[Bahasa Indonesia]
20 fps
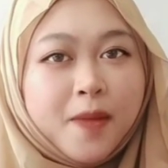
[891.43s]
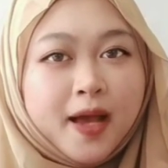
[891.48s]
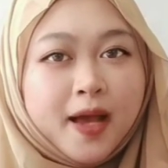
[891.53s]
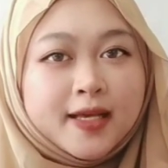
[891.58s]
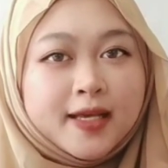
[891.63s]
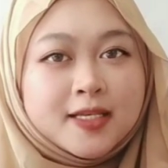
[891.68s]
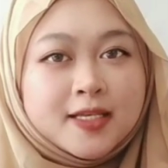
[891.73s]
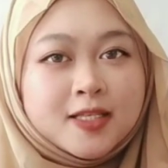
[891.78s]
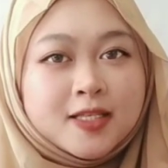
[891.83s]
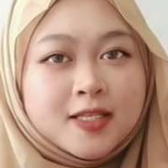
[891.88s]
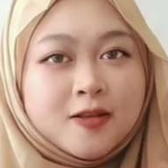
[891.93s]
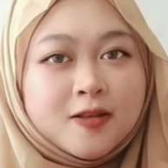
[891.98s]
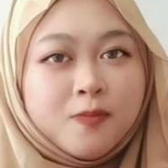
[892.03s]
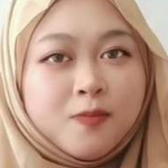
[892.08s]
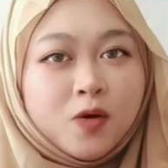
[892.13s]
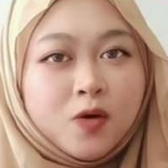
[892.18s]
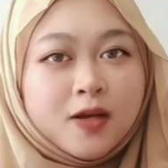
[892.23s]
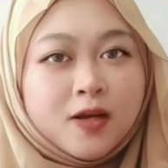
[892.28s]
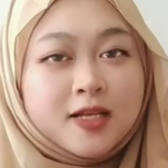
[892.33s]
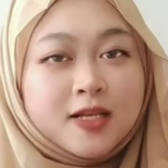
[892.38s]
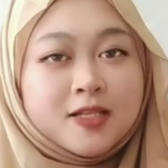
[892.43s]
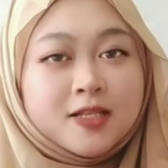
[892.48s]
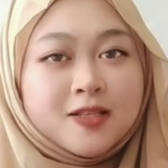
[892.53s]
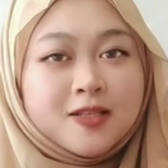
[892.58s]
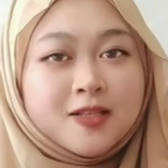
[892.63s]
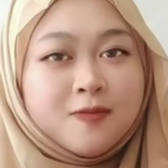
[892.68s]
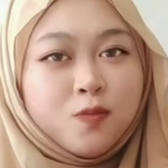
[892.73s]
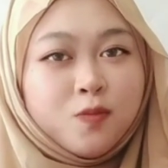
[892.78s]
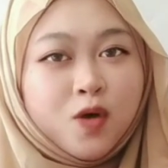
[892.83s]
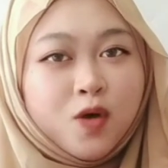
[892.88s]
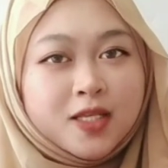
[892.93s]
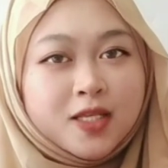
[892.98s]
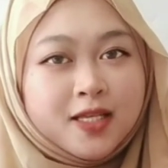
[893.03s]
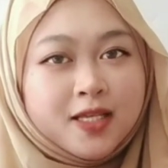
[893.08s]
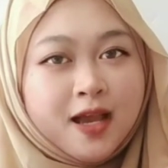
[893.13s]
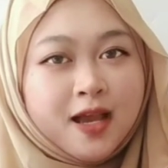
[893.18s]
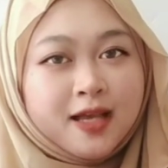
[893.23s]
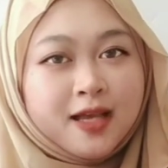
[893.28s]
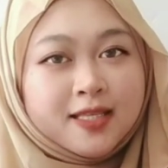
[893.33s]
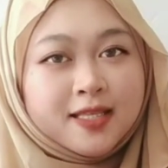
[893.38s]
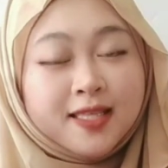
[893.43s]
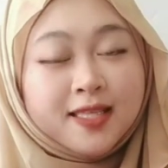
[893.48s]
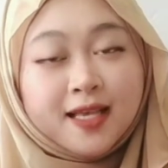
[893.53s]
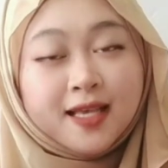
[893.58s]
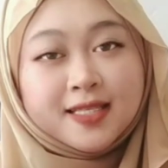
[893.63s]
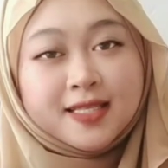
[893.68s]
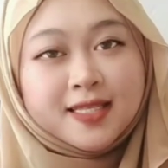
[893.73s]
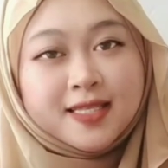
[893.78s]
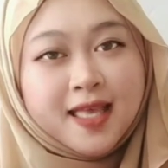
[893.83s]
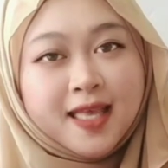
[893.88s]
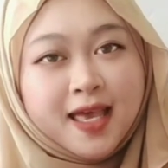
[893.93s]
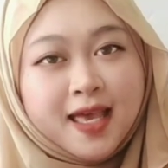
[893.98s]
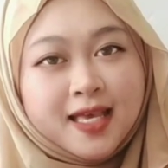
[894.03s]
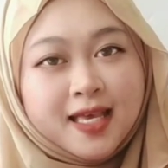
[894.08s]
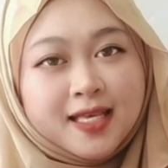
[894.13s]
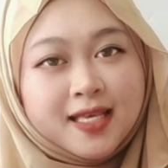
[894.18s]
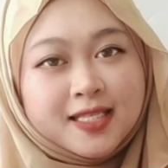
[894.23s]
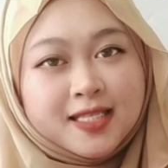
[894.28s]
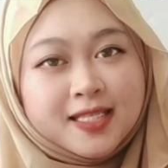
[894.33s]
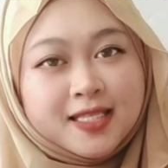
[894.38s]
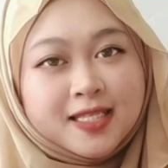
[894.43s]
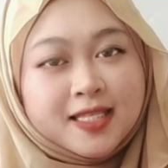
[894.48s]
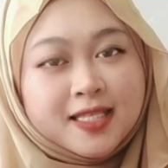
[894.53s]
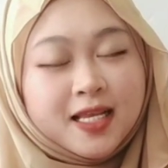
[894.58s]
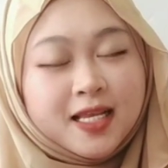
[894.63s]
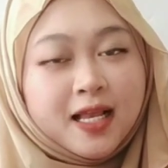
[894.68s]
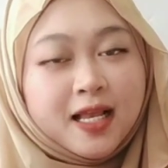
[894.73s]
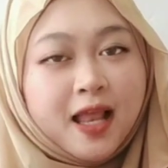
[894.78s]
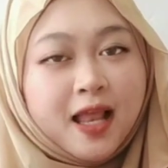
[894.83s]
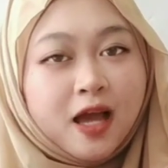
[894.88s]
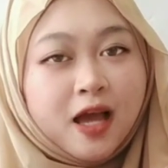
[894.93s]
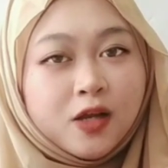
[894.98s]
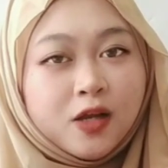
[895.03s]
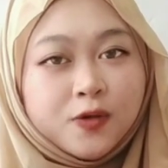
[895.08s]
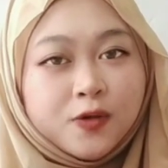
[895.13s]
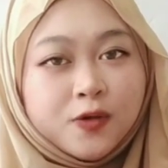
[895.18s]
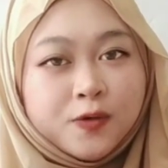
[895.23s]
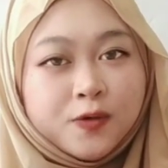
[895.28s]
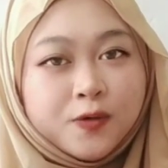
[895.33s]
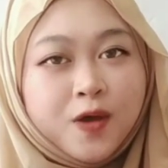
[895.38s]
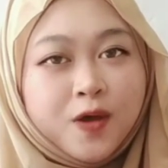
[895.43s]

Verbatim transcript: Semoga semuanya sukses selalu